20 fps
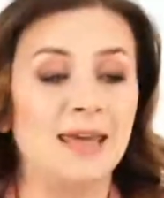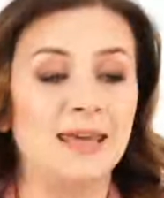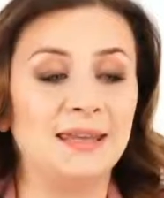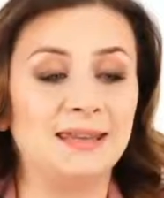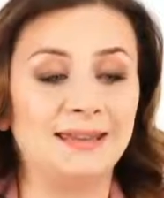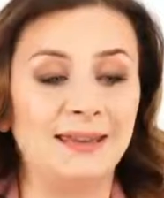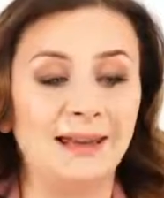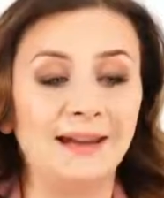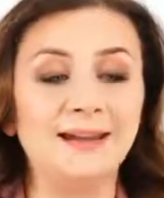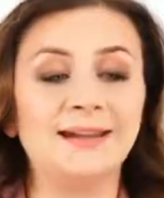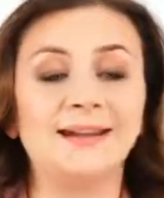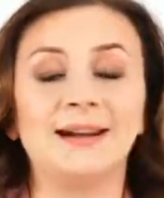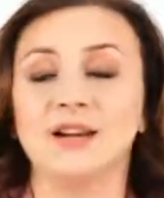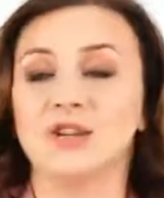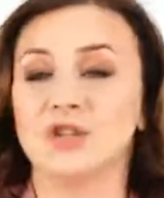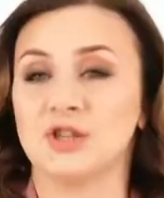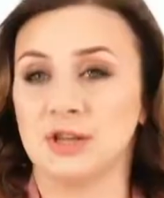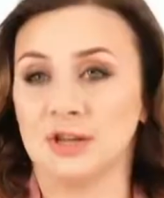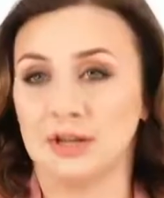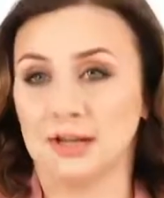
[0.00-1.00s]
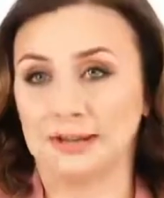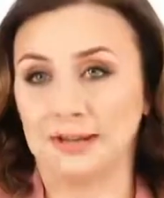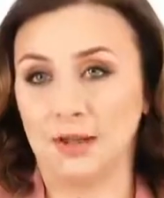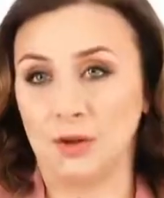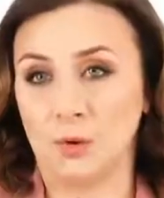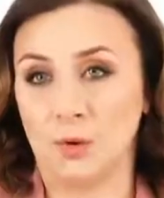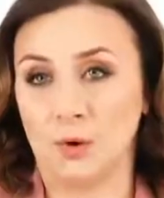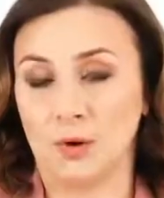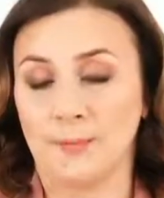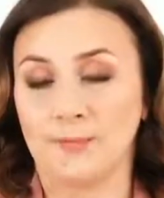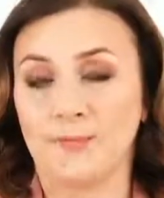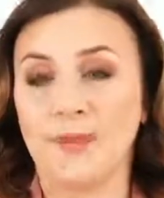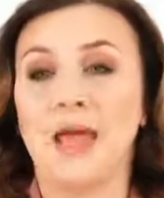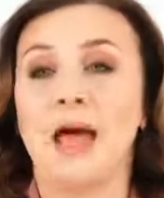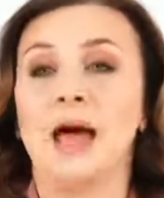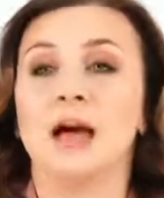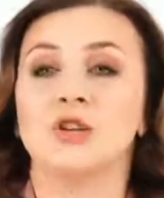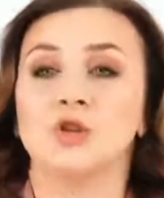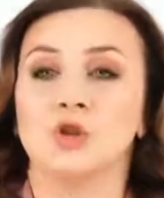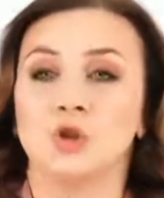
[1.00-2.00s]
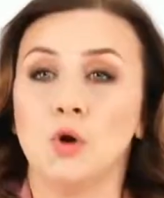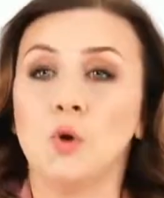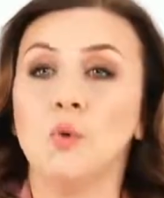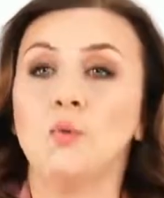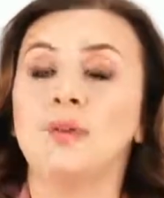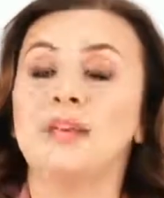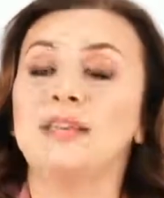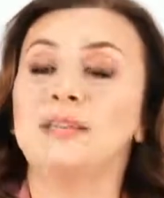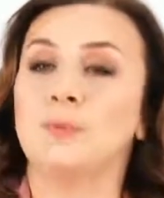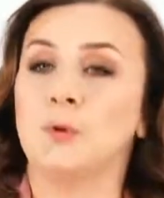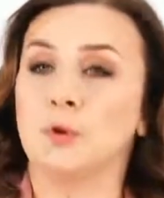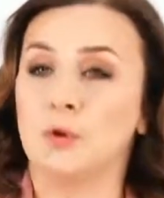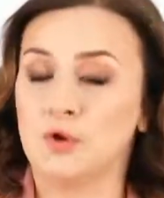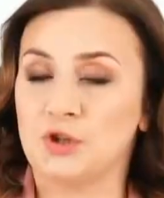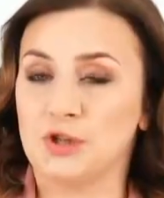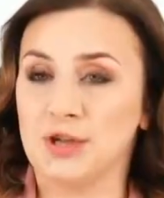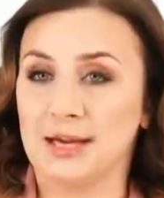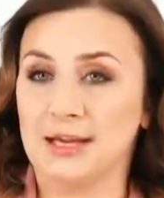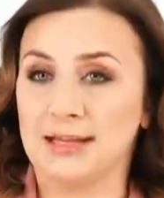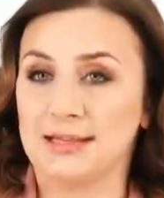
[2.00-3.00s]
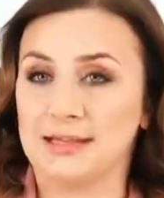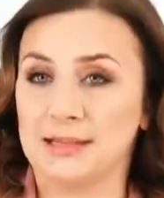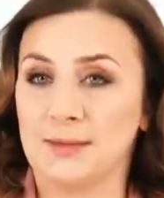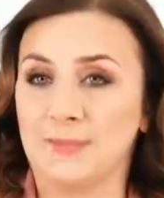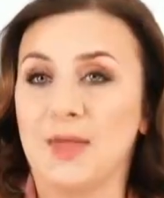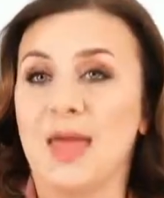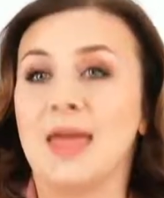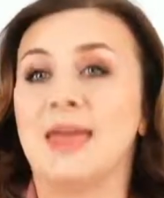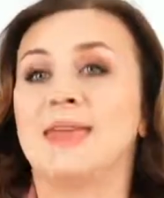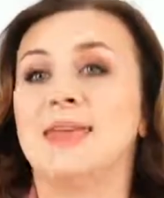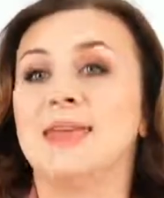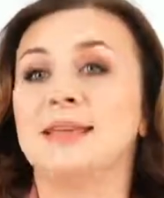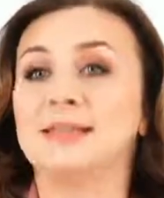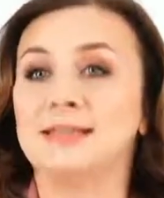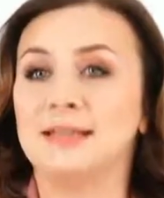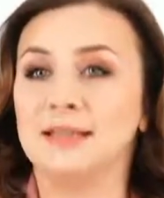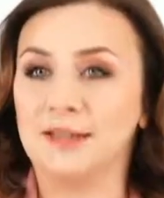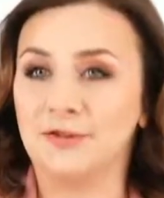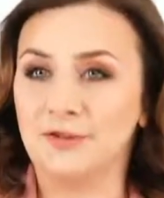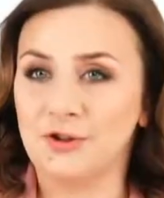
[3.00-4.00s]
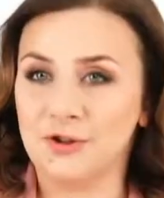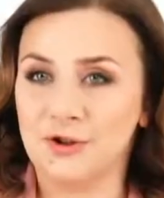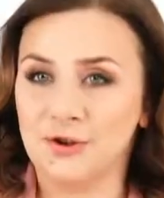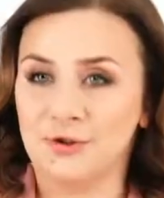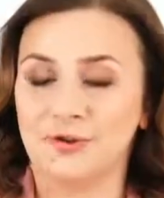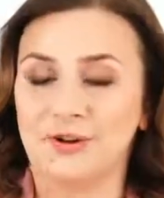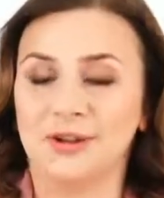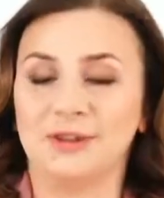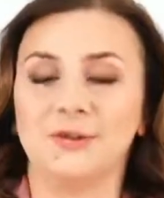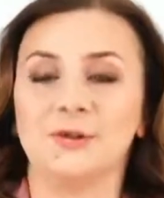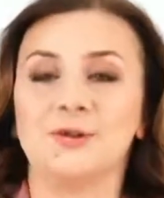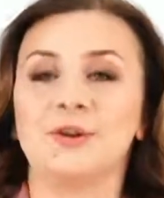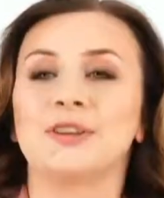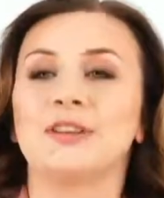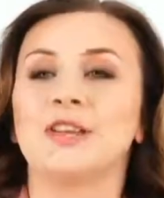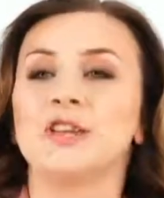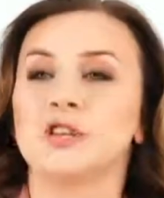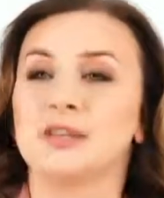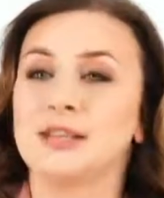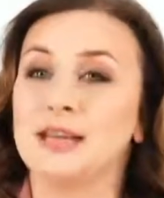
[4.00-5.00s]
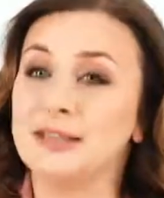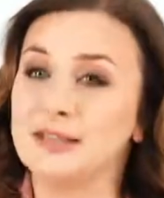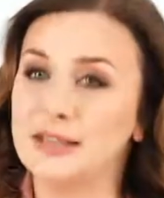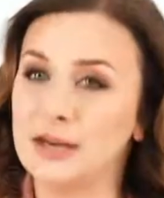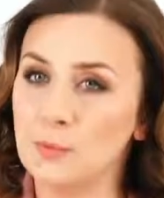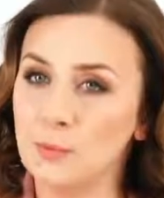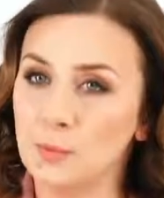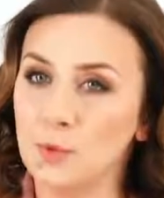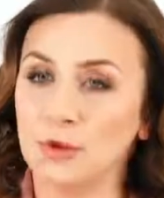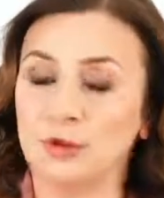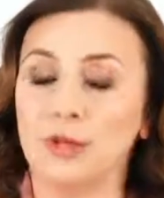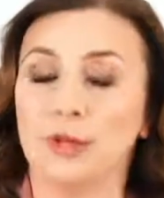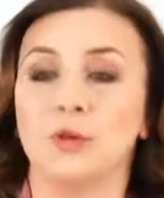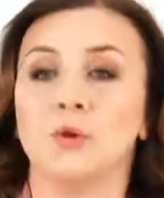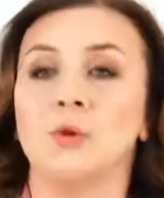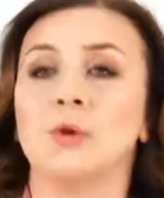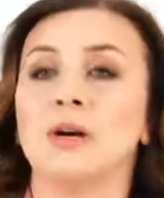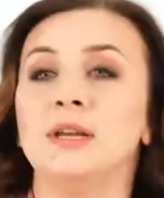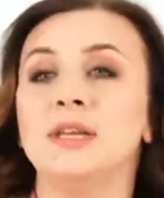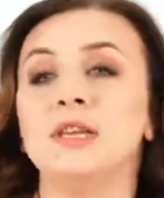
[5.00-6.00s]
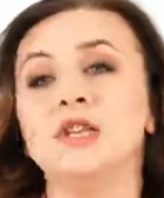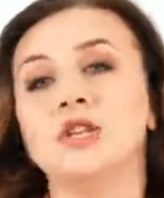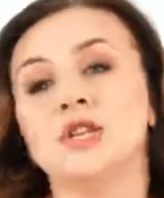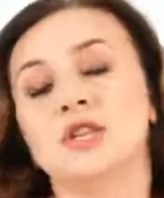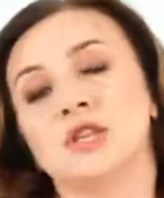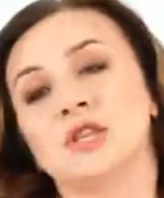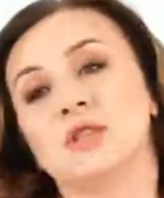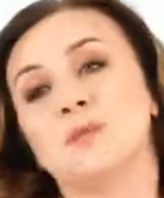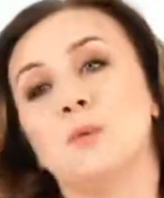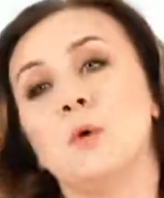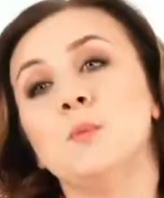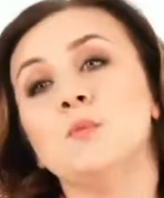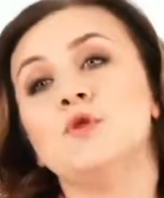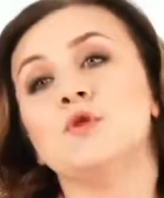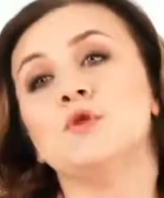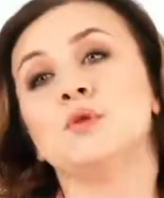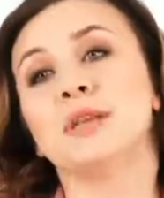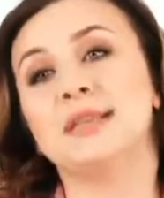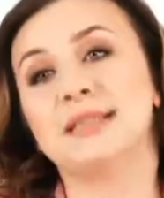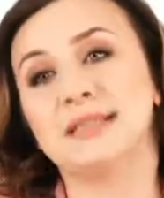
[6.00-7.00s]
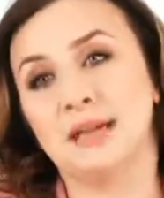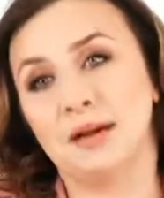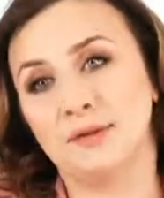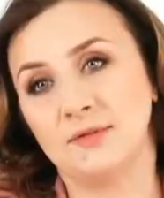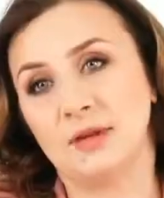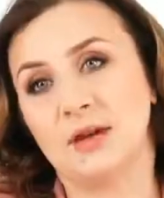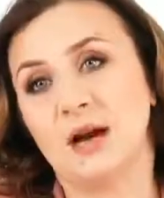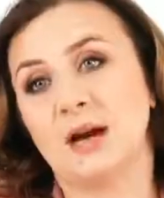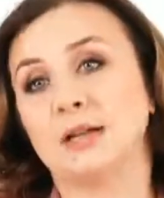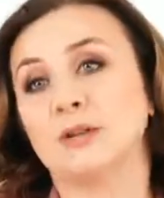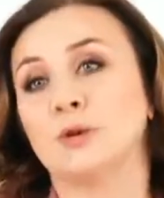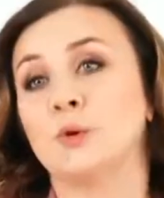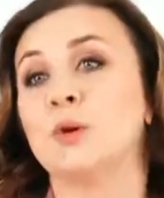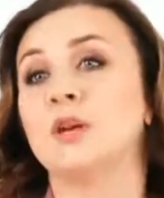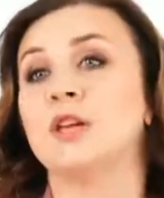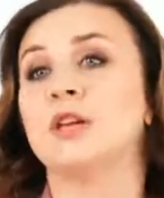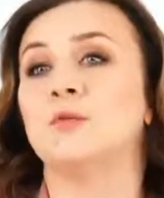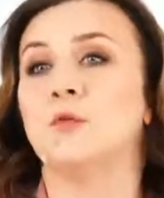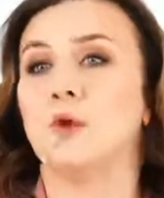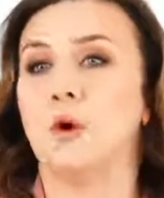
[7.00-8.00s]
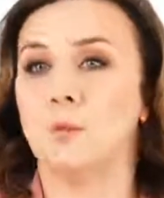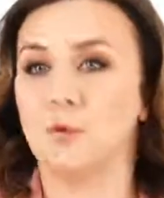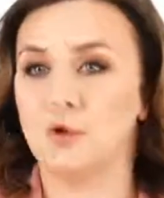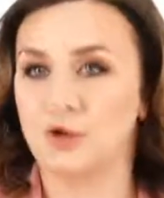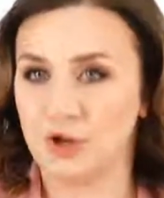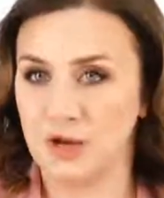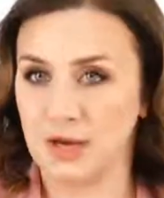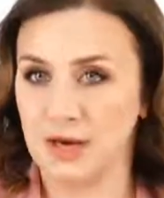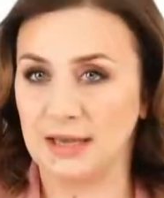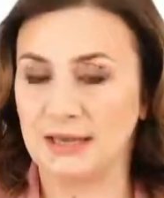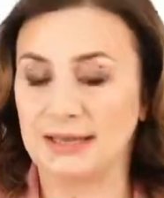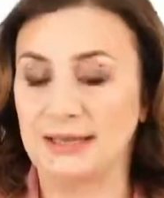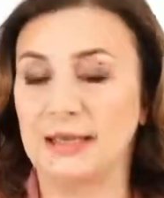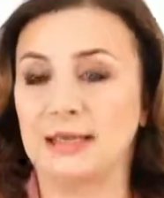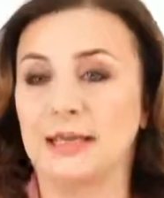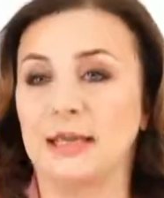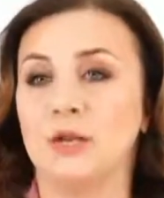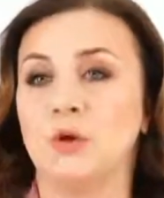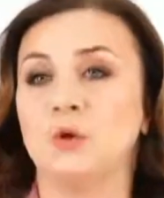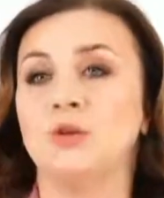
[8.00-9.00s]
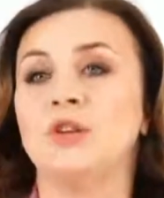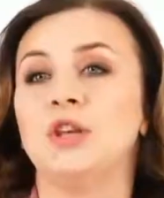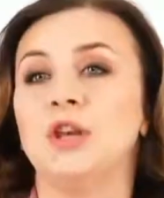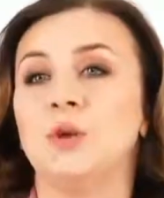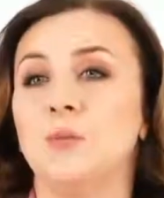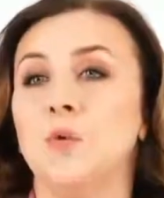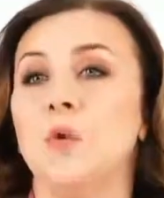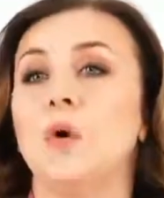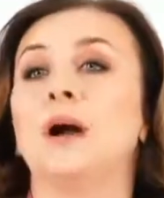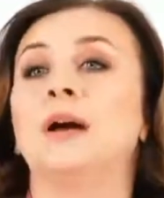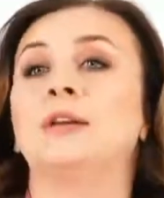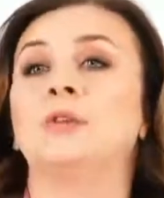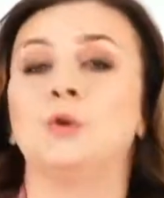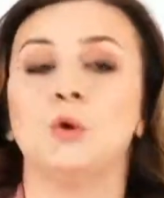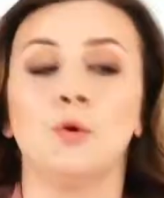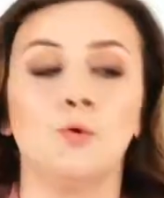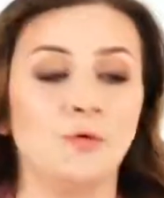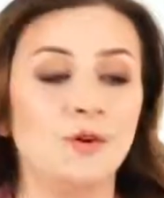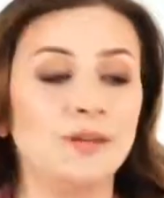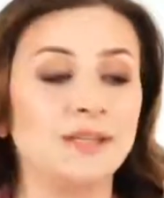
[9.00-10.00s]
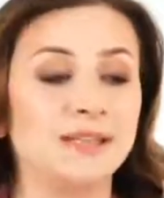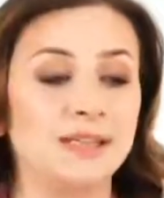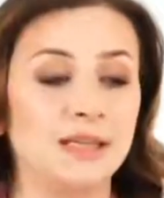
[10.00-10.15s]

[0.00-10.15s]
Итак, каждый каталог. Что у нас получается? Если новичок, который начинает работать, но, ну, конечно же, с помощью наставника, который его обучает и дает ему готовые